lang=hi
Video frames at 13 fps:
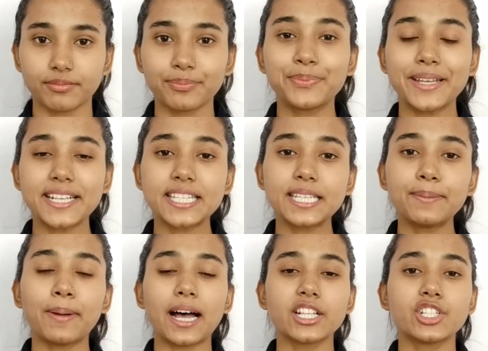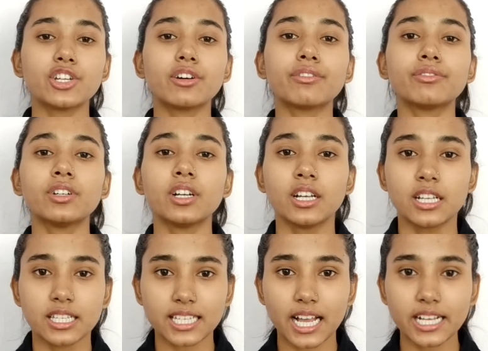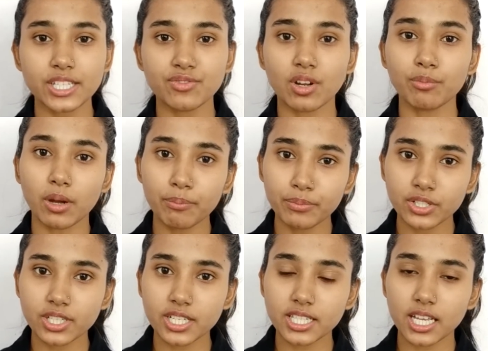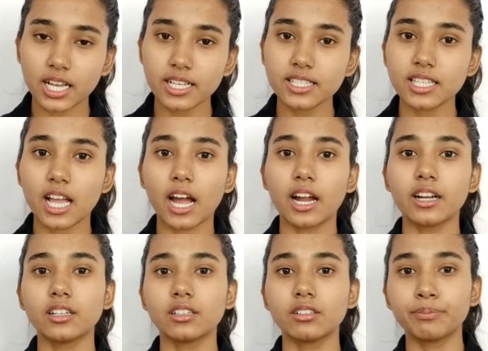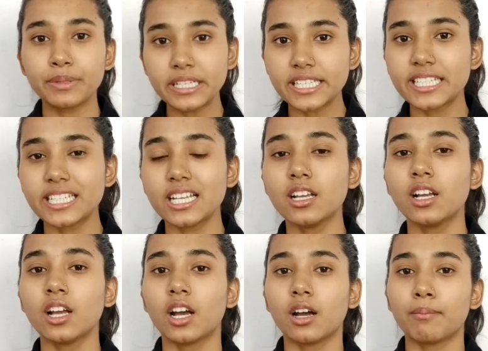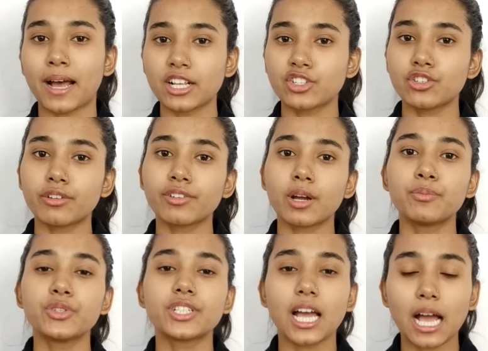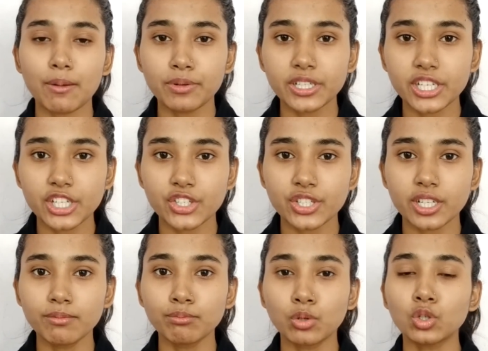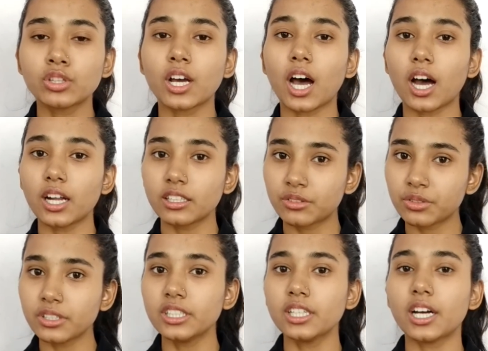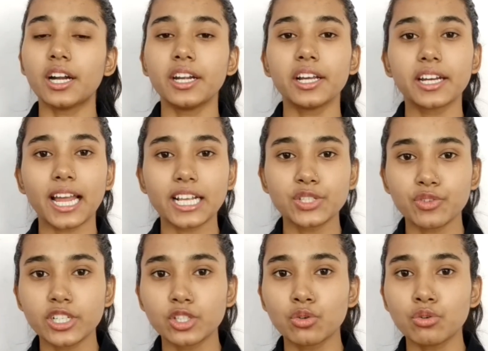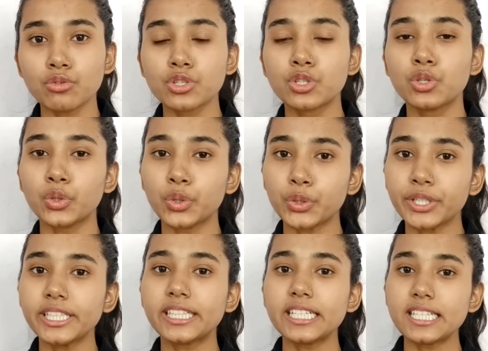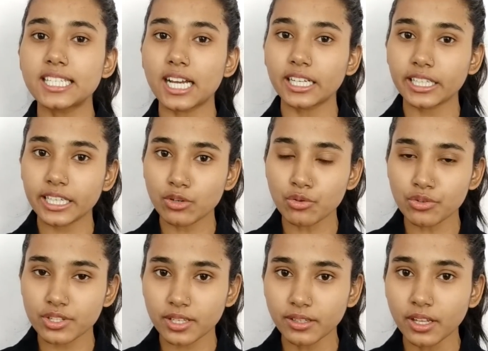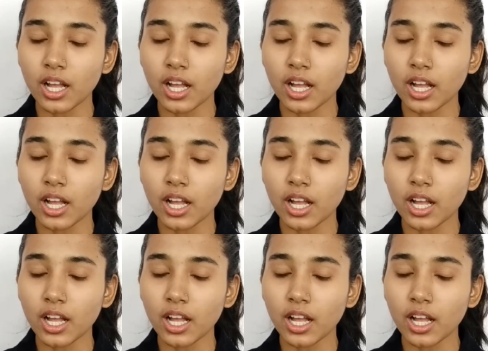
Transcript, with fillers: बी एस सी बैचलर ऑफ साइंस फ्रॉम कंप्यूटर साइंस एंड बी सी ए बैचलर ऑफ कंप्यूटर एप्लीकेशन बोथ आर थ्री ईयर अंडर ग्रेजुएट कोर्स दोनों ही तीन साल के कोर्स है